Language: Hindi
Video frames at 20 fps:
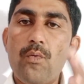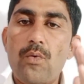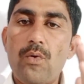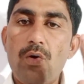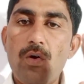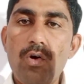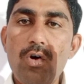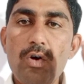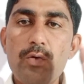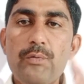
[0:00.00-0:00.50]

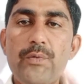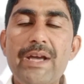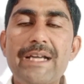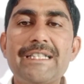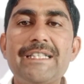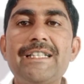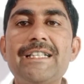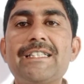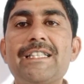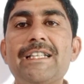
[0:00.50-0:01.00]
और
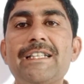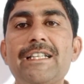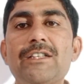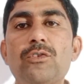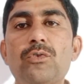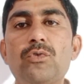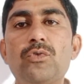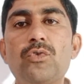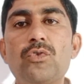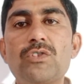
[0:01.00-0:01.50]
वैक्सीनेशन के
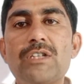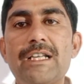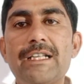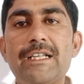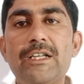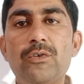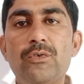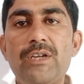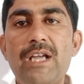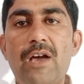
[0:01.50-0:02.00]
दोनों डोज लगे
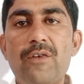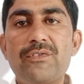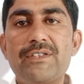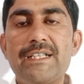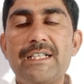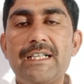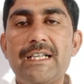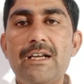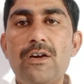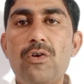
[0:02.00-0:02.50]
होने आवश्यक
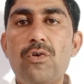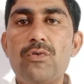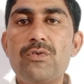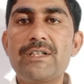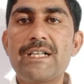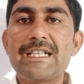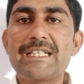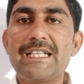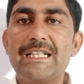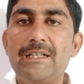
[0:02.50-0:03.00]
है और उनका
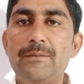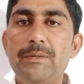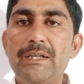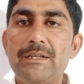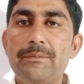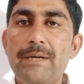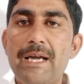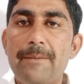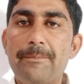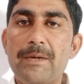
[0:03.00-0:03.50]
सर्टिफिकेट भी
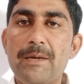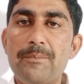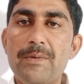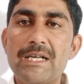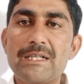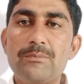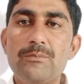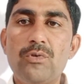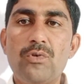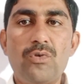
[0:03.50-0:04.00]
आपके पास
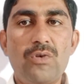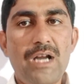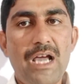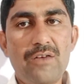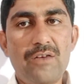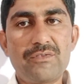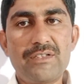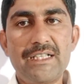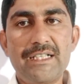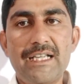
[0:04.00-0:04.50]
में होना
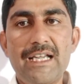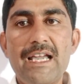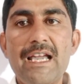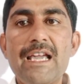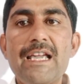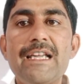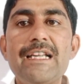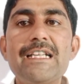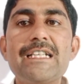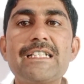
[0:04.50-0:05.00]
आवश्यक है
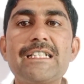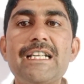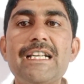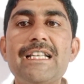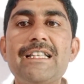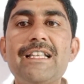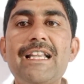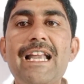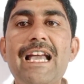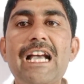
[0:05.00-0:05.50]
इसके
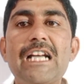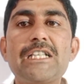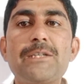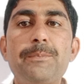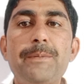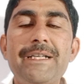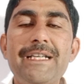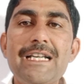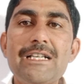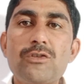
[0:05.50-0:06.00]
अंदर
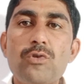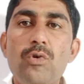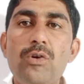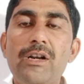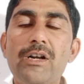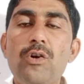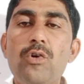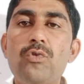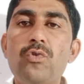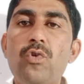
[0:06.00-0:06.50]
एक्सपीरियंस होल्डर
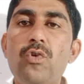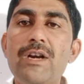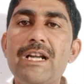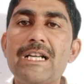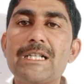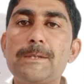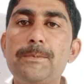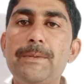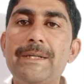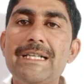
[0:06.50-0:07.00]
और नॉन
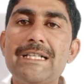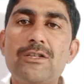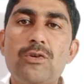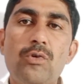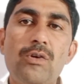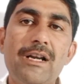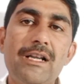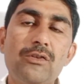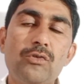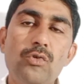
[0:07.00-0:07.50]
एक्सपीरियंस
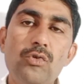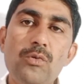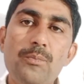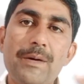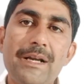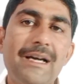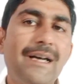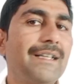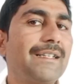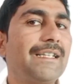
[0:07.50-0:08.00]
होल्डर दोनों
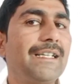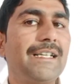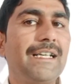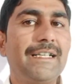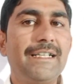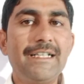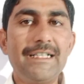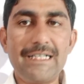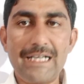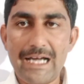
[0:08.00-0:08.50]
प्रकार के
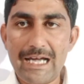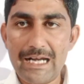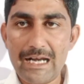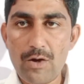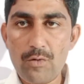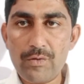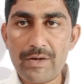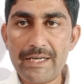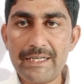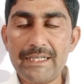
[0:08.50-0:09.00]
कैंडिडेट अलाउ
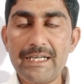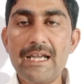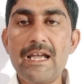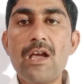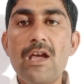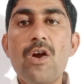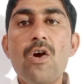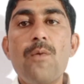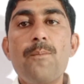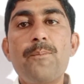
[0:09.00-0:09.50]
रहेंगे
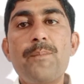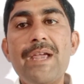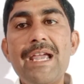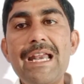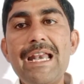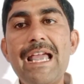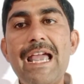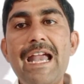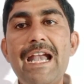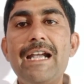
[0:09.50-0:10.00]
मेल
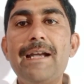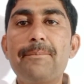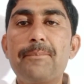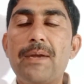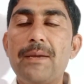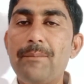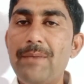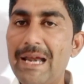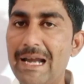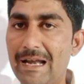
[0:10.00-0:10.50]
एंड
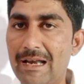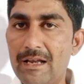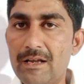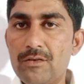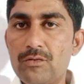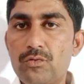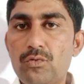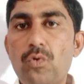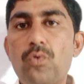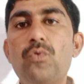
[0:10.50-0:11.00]
फीमेल
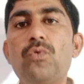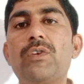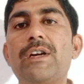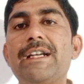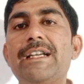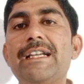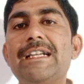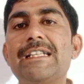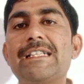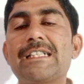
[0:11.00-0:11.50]
दोनों
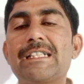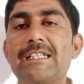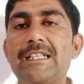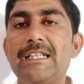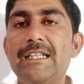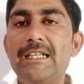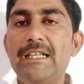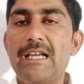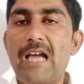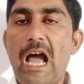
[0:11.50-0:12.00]
कैंडिडेट्स की
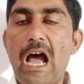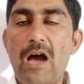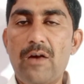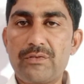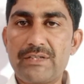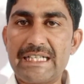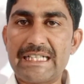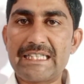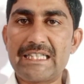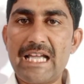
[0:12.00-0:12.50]

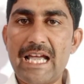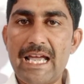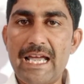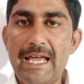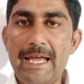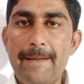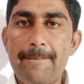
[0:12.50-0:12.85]
आवश्यकता है